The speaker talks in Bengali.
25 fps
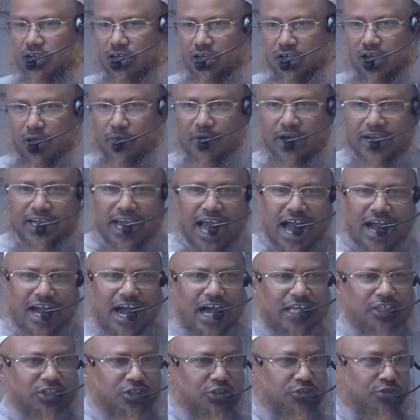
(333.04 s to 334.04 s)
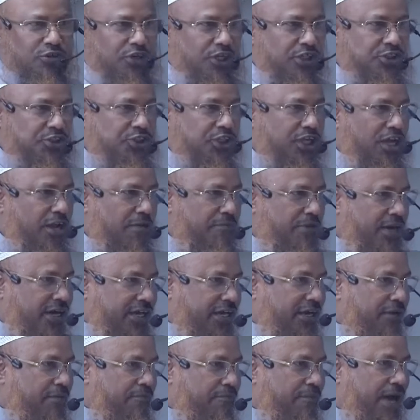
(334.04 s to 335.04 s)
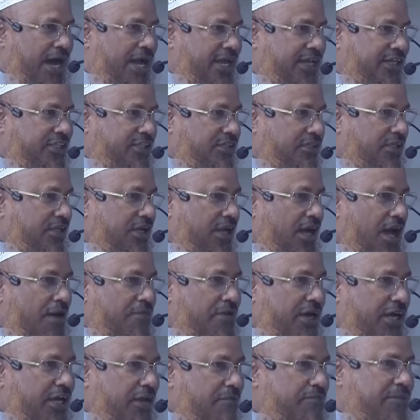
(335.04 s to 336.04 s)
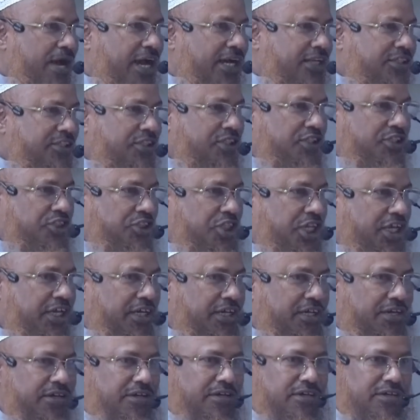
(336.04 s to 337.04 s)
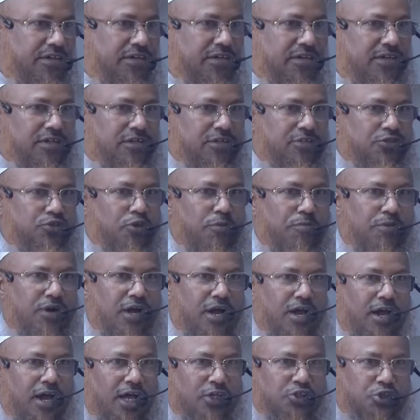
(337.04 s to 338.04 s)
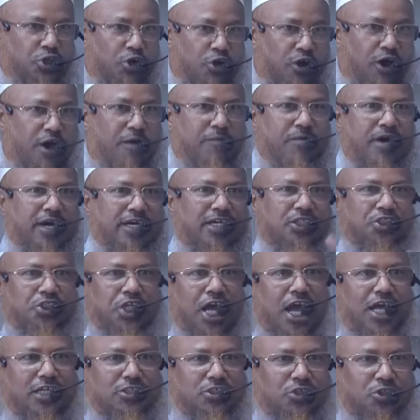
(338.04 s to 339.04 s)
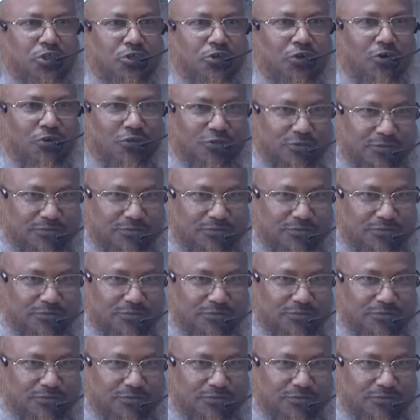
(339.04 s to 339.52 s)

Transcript: আমাকে আঘাত করেছে আমাকে মায়ের আমাকে মার দিচ্ছে তোমরা আসো আমাকে সাহায্য করো